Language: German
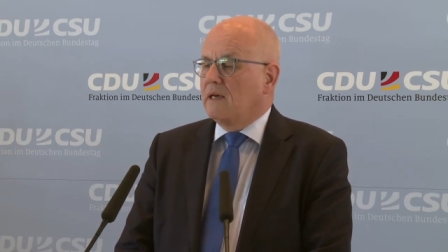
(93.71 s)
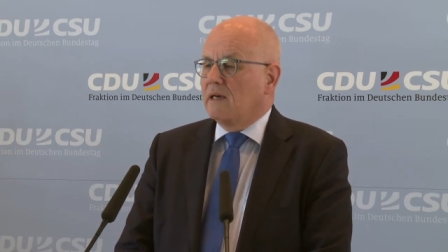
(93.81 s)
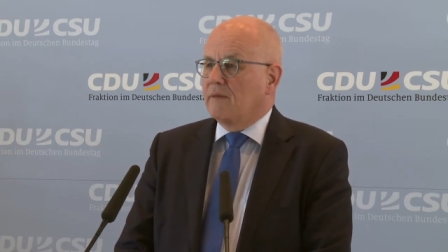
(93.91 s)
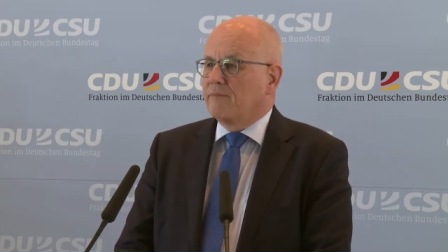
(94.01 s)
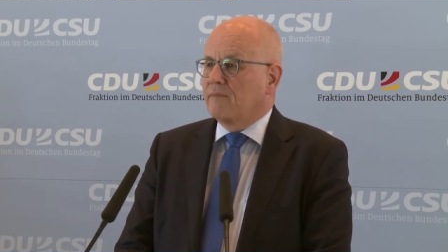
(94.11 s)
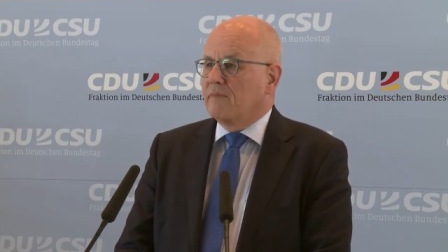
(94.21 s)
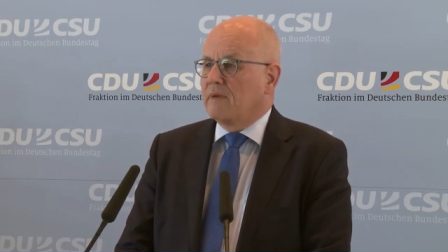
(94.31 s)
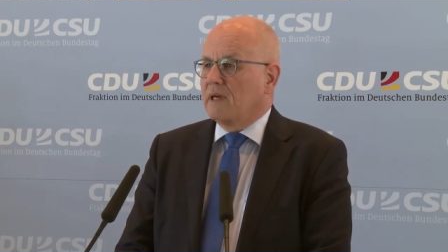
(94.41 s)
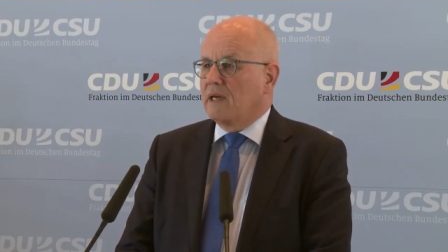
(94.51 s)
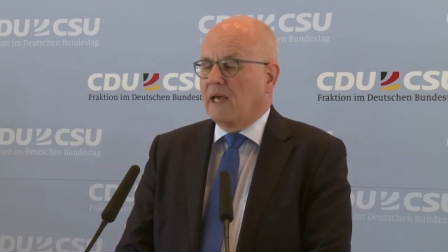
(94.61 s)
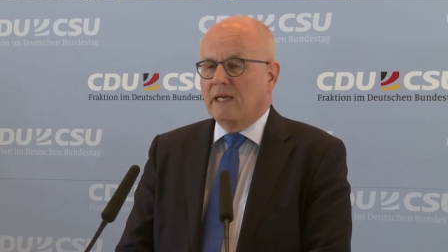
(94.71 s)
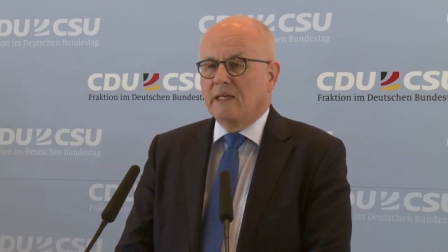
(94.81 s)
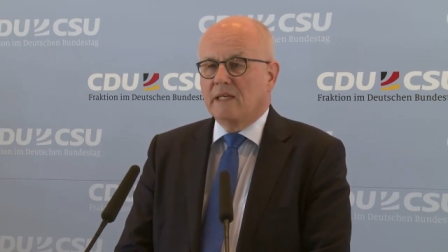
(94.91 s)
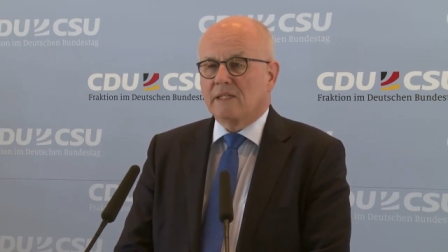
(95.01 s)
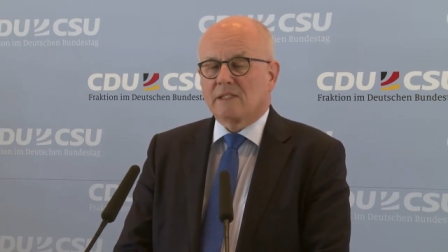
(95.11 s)
ähm, äh,
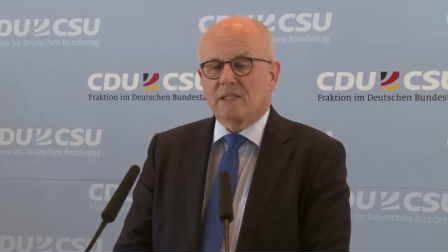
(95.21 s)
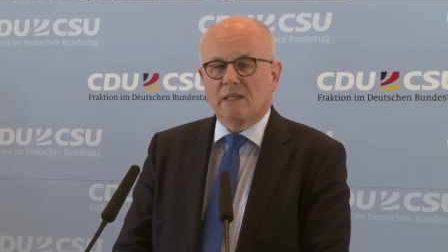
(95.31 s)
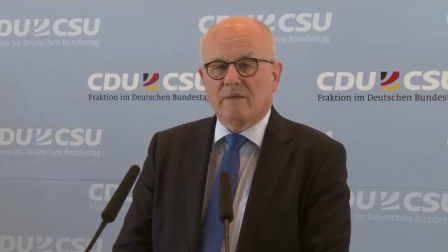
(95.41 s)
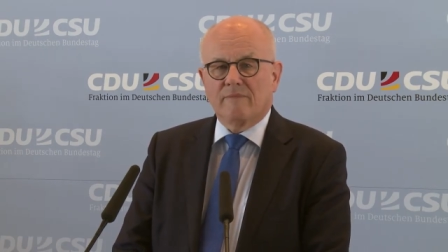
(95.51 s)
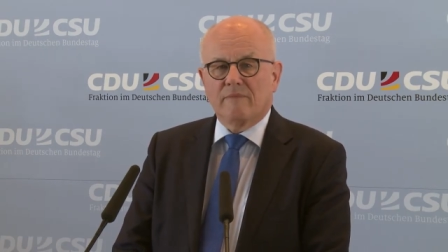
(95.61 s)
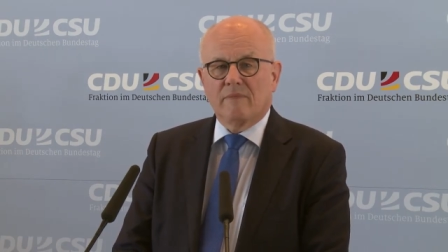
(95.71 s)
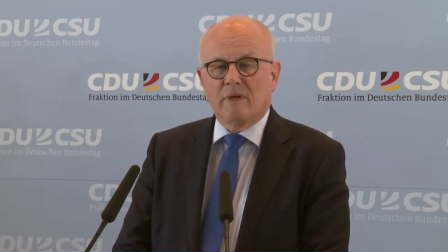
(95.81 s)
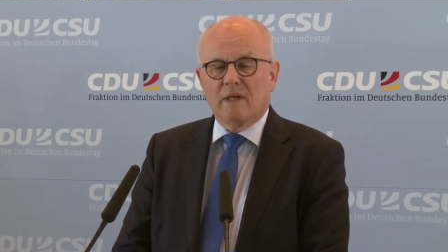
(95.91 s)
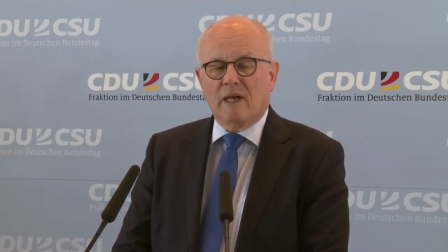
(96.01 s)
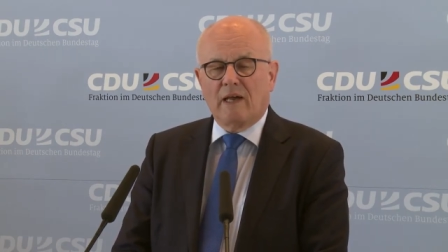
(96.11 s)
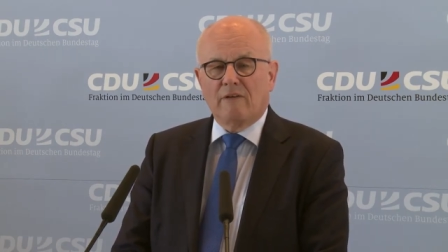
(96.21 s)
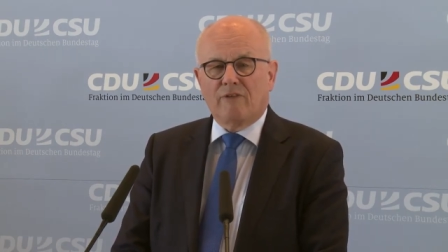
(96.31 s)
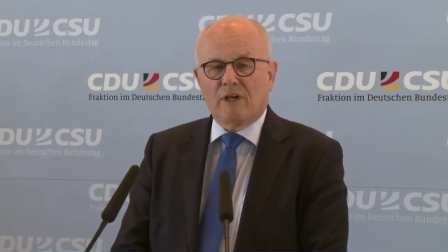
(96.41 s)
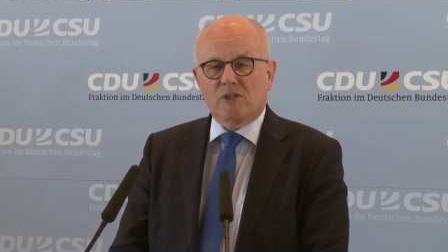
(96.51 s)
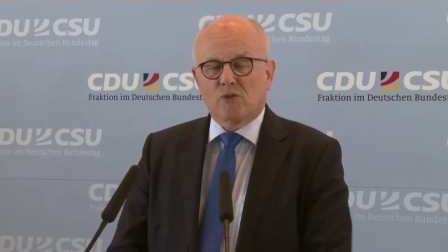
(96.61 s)
Handys ähm, äh,
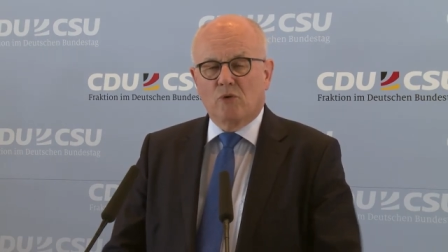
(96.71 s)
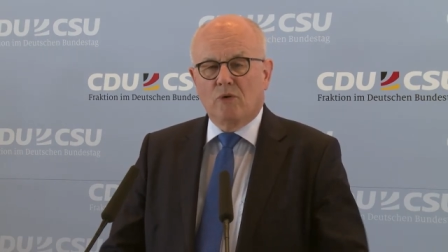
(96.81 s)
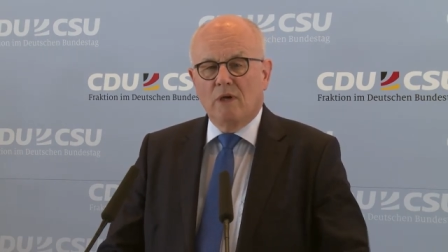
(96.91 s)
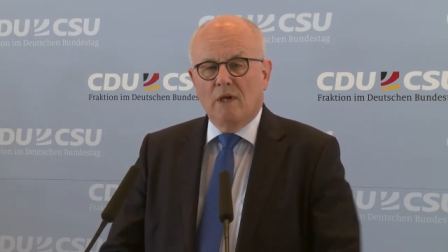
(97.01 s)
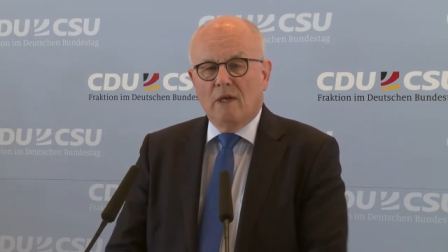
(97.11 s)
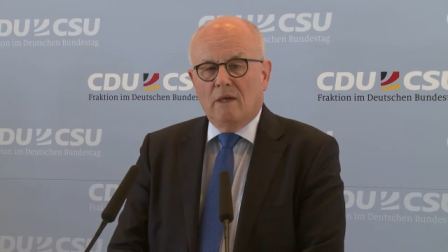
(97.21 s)
einfach so